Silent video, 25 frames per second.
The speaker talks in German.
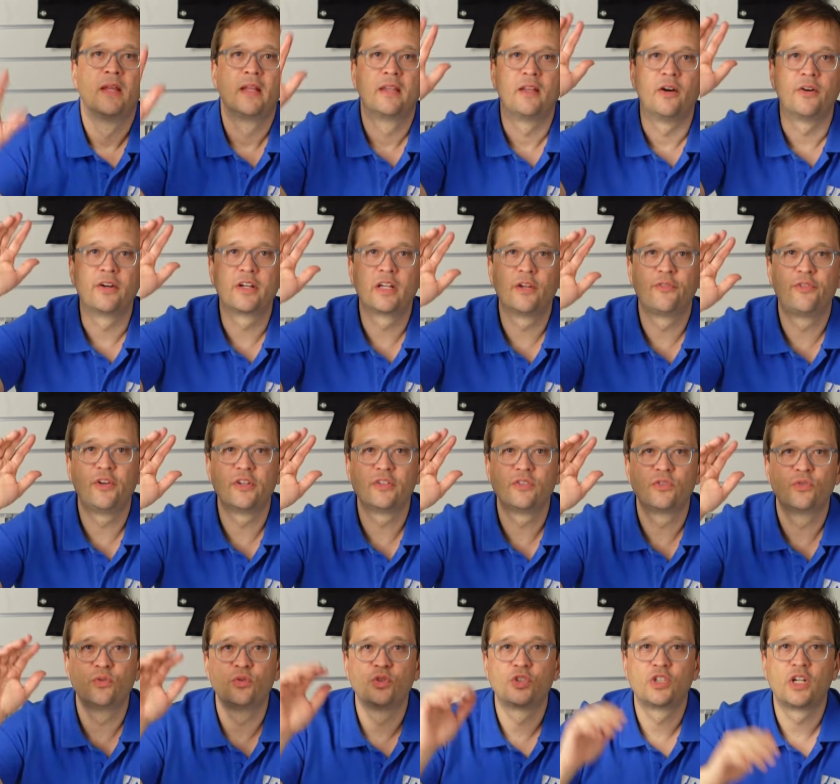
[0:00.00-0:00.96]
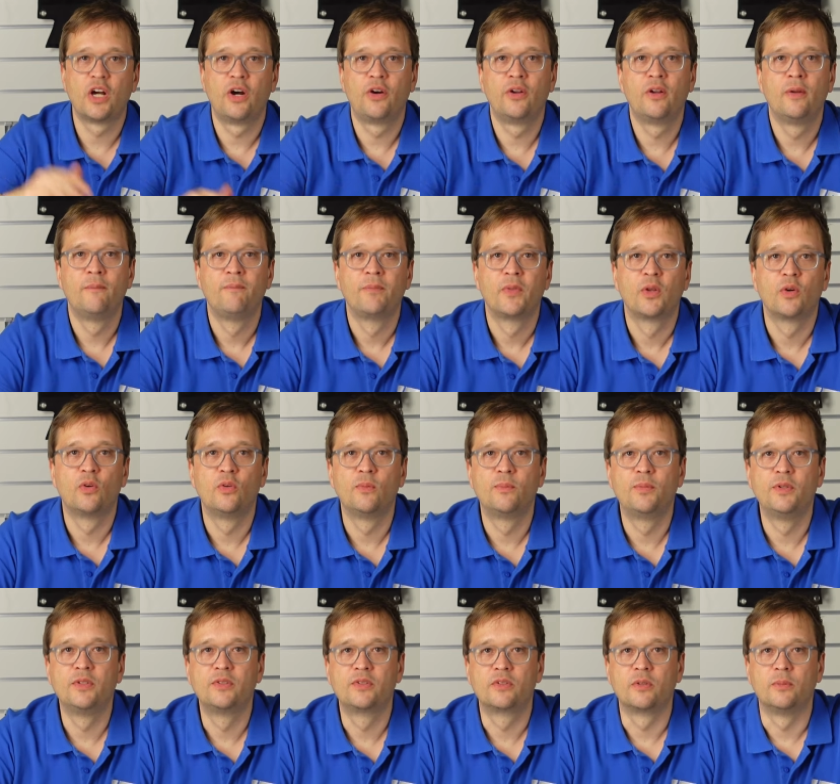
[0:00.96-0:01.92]
Danke fürs Zuschauen und
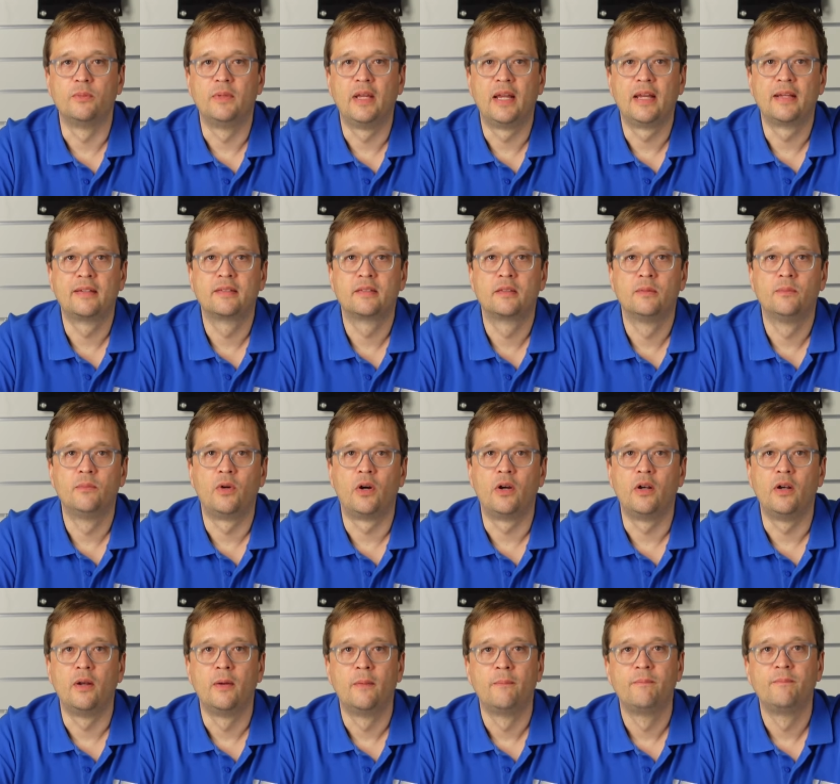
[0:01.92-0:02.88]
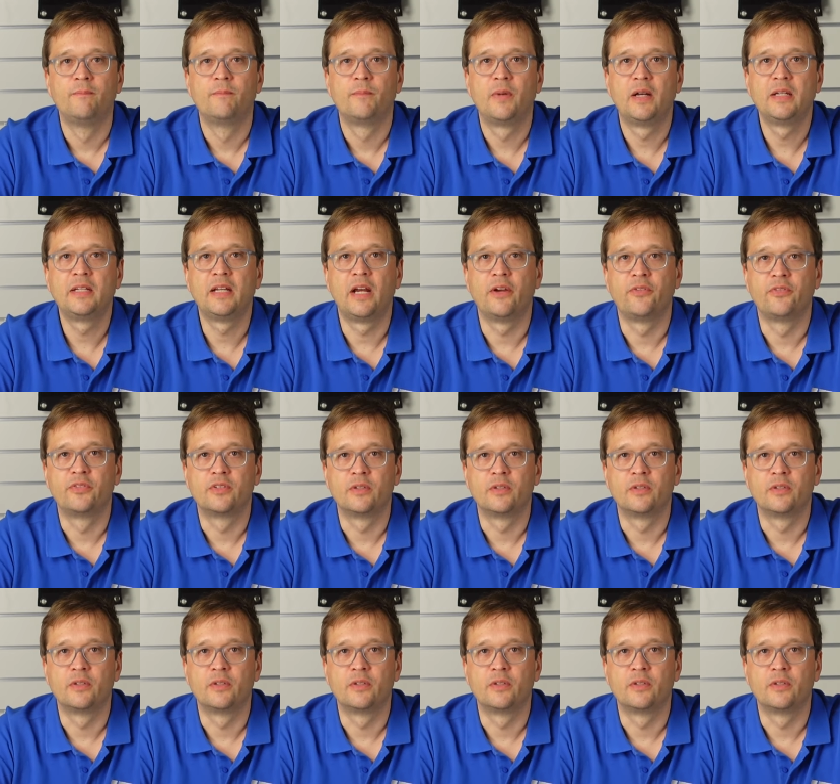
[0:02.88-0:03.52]
bis zum nächsten Mal bei Dive